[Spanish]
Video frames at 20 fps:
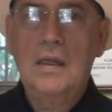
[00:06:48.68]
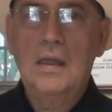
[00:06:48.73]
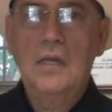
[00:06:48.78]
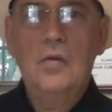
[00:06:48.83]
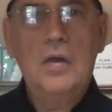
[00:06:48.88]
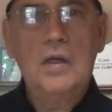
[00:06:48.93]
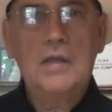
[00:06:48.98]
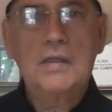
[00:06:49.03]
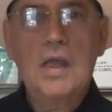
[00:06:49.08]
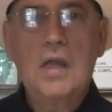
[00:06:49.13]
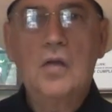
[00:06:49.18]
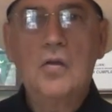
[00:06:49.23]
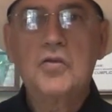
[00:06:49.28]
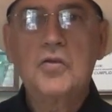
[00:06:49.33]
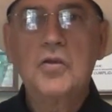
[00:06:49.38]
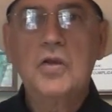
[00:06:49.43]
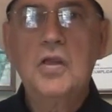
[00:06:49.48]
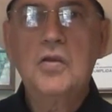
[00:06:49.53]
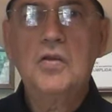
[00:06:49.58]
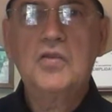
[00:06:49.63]
los
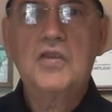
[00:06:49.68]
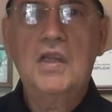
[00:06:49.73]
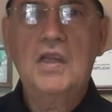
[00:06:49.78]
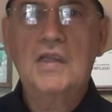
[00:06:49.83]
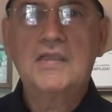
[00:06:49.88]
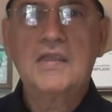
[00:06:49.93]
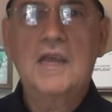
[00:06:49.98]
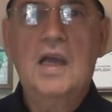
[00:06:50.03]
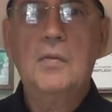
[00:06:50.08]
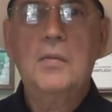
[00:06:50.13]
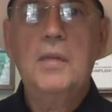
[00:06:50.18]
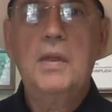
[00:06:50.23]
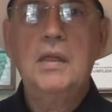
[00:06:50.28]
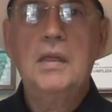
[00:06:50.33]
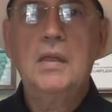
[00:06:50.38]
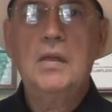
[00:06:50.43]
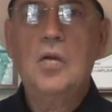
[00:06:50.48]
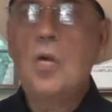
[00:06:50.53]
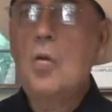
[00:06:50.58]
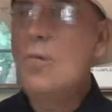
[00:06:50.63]
Estados Unidos se
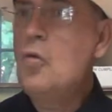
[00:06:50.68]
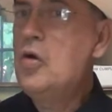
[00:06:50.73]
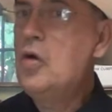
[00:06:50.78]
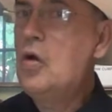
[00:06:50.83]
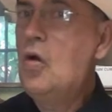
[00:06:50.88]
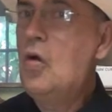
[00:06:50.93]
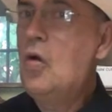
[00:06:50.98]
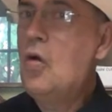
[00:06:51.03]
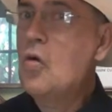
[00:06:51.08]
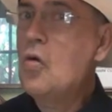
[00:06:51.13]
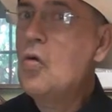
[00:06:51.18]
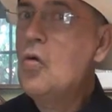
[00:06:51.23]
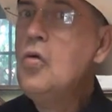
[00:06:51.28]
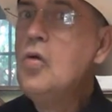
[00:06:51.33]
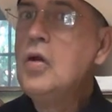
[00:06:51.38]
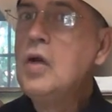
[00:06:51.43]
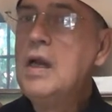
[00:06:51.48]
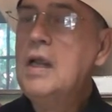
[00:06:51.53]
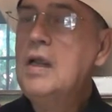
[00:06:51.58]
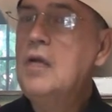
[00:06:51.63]
desarmen, como
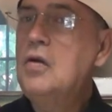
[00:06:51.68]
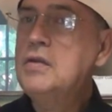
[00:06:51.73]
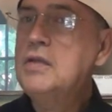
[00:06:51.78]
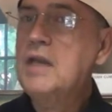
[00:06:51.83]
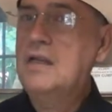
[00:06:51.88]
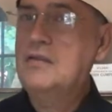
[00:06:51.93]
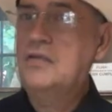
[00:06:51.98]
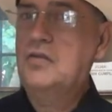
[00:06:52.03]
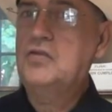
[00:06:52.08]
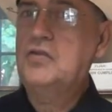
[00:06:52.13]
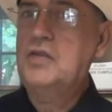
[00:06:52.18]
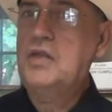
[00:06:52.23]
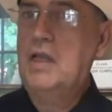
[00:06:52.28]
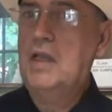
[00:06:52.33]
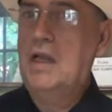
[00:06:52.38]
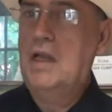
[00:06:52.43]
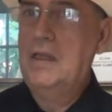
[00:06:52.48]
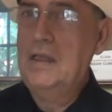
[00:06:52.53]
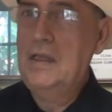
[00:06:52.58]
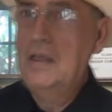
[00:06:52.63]
ocurre en otras
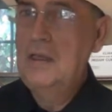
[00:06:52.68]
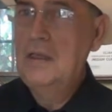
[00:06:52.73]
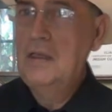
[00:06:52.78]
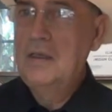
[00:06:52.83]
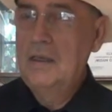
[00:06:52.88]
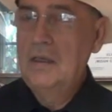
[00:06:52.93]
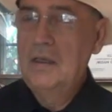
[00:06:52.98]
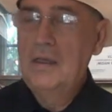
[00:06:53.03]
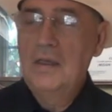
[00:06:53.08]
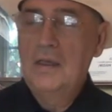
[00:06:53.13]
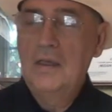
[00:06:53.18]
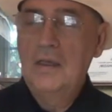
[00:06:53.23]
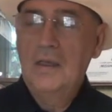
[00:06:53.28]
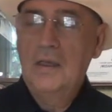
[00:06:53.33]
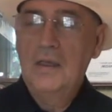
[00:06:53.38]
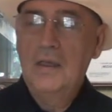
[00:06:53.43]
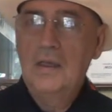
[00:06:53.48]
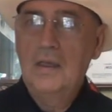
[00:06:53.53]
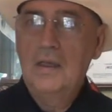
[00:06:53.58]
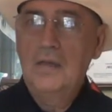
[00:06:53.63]
sociedades.
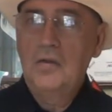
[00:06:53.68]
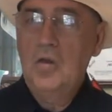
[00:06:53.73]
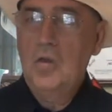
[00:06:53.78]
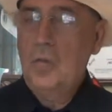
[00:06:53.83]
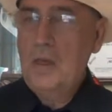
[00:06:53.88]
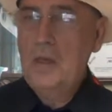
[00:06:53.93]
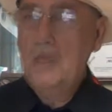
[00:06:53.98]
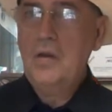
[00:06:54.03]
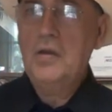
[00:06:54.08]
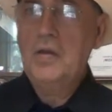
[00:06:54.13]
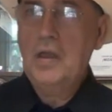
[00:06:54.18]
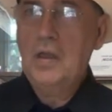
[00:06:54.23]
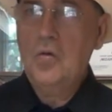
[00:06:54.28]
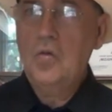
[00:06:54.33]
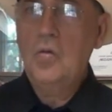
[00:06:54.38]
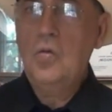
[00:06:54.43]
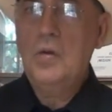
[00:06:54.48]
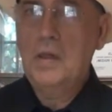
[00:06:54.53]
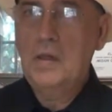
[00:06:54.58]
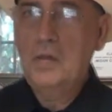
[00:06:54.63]
Yo vengo de
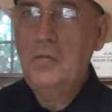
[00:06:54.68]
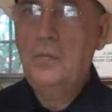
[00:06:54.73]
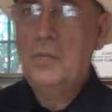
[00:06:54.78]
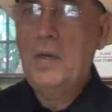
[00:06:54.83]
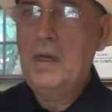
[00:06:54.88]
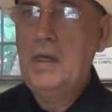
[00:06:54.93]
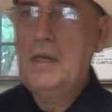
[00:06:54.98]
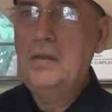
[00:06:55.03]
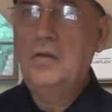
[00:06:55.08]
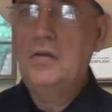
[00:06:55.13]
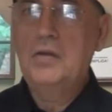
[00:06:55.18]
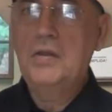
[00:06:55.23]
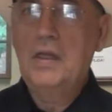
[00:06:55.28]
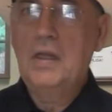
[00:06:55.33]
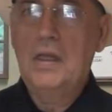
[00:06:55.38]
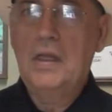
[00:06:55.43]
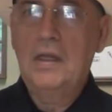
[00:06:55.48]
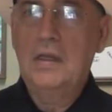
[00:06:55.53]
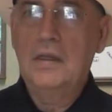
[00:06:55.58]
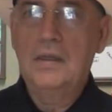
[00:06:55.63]
Cuba, de un país
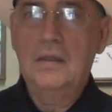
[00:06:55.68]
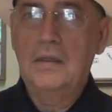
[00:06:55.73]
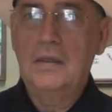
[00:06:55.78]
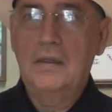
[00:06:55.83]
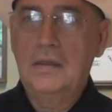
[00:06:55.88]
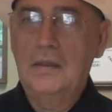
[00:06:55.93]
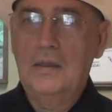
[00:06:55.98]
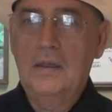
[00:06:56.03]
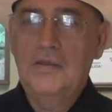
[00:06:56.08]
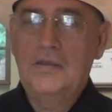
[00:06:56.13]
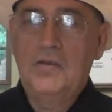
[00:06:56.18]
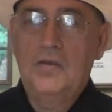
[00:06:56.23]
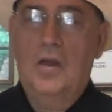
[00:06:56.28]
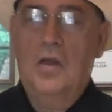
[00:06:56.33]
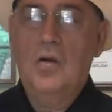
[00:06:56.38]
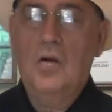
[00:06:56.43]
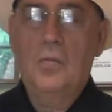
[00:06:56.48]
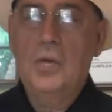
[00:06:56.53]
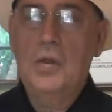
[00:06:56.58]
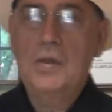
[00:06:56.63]
donde eh, el
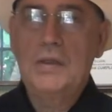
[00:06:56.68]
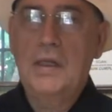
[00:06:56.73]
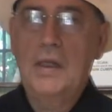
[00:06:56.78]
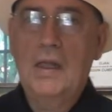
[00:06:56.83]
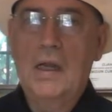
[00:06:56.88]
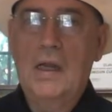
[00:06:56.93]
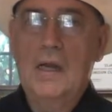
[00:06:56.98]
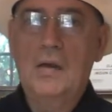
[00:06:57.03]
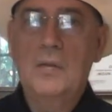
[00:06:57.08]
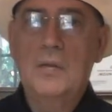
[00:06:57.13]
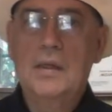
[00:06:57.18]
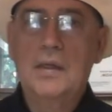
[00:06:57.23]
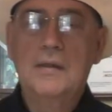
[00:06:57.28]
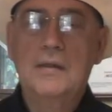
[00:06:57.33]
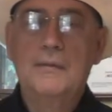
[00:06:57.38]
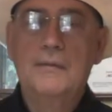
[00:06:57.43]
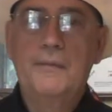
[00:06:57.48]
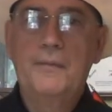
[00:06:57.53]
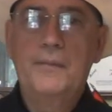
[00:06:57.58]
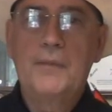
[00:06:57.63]
ciudadano no puede tener armas.
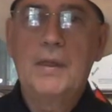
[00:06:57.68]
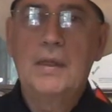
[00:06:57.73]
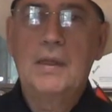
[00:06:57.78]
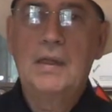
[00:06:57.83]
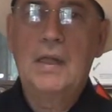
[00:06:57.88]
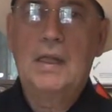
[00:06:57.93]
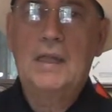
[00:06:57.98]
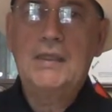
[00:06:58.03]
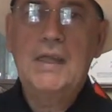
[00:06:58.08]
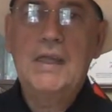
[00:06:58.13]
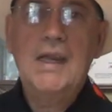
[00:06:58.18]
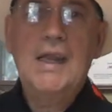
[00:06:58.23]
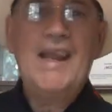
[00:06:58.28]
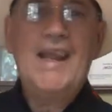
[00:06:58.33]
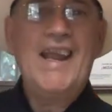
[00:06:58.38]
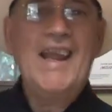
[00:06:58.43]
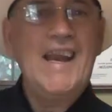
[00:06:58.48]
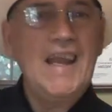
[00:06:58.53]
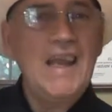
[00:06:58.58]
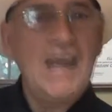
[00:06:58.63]
La
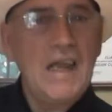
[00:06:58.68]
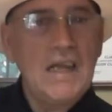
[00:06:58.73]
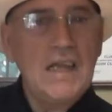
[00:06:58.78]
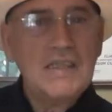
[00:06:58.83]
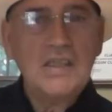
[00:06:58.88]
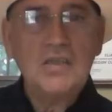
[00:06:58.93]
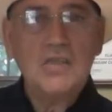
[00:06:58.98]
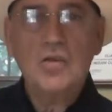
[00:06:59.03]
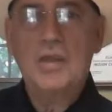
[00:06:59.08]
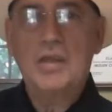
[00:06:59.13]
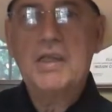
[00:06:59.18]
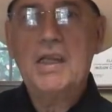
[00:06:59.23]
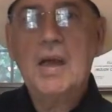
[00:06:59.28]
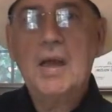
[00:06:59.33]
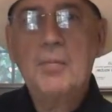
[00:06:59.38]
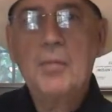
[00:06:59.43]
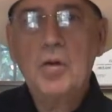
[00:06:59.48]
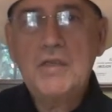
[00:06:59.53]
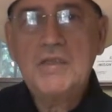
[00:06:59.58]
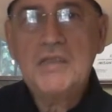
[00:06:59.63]
tiene el ejército, la
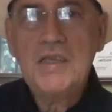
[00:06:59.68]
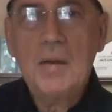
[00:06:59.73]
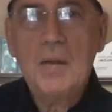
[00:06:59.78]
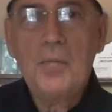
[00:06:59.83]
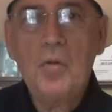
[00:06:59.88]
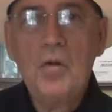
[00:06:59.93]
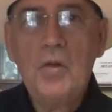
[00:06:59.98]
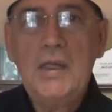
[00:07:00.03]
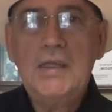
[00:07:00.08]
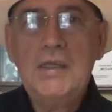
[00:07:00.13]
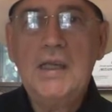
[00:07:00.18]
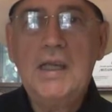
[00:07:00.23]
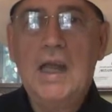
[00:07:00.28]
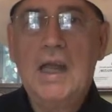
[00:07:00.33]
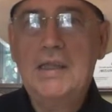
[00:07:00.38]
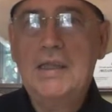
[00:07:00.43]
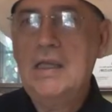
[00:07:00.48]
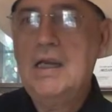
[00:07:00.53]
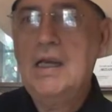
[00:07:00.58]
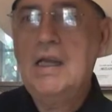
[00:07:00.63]
tiene la policía política,
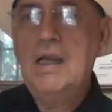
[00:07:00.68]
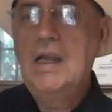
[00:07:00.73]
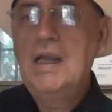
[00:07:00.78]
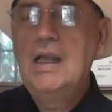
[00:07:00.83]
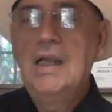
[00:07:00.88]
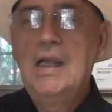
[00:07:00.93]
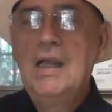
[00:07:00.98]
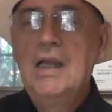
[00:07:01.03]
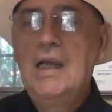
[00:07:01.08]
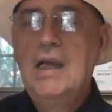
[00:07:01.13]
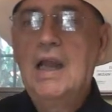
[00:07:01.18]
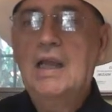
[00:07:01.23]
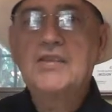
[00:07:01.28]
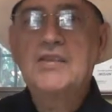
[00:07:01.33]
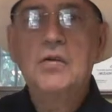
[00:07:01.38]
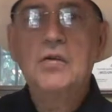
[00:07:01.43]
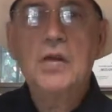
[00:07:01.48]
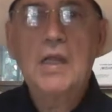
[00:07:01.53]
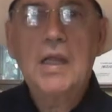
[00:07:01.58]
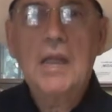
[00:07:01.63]
la tiene la
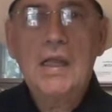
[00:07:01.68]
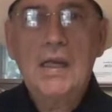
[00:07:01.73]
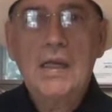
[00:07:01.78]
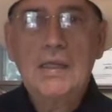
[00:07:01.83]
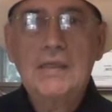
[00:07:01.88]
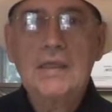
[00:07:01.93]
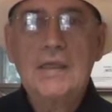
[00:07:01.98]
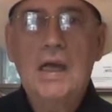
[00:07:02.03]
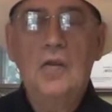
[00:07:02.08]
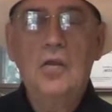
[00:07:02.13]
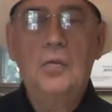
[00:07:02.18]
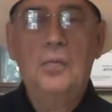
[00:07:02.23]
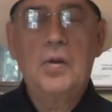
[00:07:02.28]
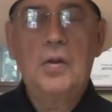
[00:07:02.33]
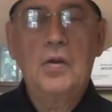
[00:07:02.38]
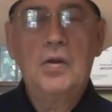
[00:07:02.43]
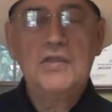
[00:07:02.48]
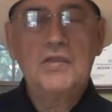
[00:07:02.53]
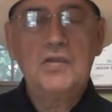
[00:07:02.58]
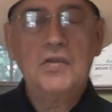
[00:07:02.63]
seguridad del Estado,
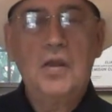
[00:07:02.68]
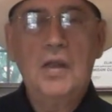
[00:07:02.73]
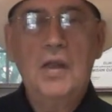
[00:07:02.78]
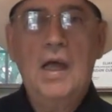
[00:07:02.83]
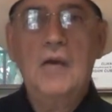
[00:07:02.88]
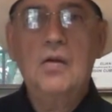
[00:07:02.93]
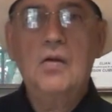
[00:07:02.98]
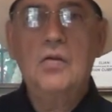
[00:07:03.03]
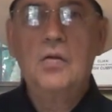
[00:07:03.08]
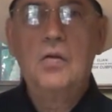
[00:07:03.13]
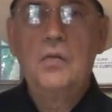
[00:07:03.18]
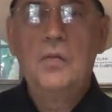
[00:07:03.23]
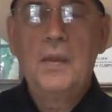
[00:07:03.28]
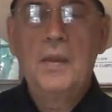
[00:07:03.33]
pero el ciudadano